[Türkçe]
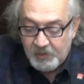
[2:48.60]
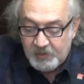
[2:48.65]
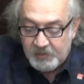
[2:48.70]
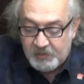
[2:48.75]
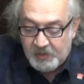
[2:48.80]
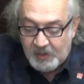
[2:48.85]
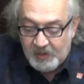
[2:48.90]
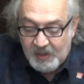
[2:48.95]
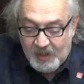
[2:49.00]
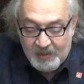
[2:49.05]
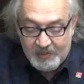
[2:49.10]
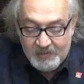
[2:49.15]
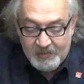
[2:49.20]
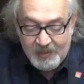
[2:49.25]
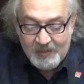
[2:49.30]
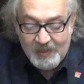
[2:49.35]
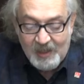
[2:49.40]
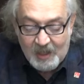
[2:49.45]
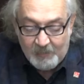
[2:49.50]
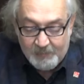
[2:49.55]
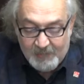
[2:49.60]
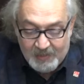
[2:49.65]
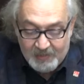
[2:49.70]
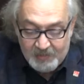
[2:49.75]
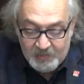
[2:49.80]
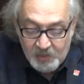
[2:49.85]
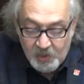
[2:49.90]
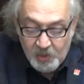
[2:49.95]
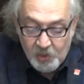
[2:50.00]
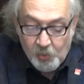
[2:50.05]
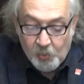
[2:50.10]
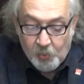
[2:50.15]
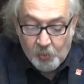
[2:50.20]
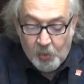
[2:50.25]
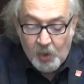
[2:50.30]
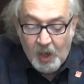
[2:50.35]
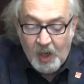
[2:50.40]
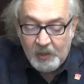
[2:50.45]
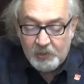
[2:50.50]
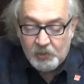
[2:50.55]
kararına rağmen
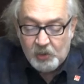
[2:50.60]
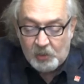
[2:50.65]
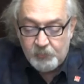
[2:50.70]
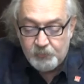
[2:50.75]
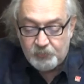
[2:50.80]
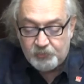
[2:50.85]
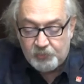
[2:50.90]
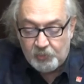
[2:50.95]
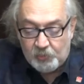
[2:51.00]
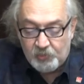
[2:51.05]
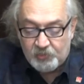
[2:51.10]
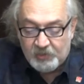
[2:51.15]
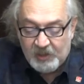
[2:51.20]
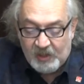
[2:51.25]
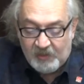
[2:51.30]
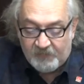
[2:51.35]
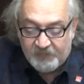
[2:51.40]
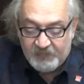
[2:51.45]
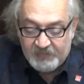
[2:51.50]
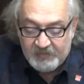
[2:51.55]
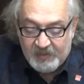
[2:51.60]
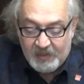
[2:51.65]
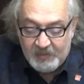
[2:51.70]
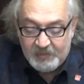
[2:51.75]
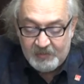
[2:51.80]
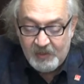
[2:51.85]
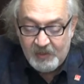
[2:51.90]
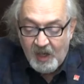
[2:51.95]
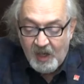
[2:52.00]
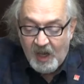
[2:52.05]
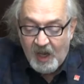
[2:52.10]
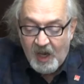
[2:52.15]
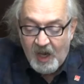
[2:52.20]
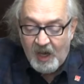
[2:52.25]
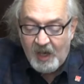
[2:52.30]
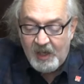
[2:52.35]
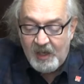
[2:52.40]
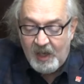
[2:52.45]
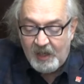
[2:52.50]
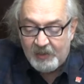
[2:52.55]
OHAL Komisyonu tarafından
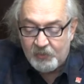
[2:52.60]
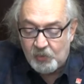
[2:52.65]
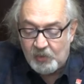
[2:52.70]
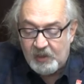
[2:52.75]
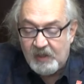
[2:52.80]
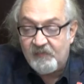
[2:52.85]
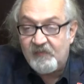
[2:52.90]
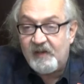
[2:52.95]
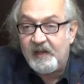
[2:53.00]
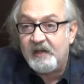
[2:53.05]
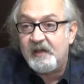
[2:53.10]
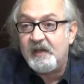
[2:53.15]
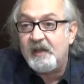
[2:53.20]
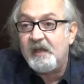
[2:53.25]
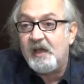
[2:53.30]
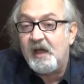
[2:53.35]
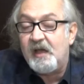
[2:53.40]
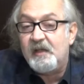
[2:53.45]
hala görevlerine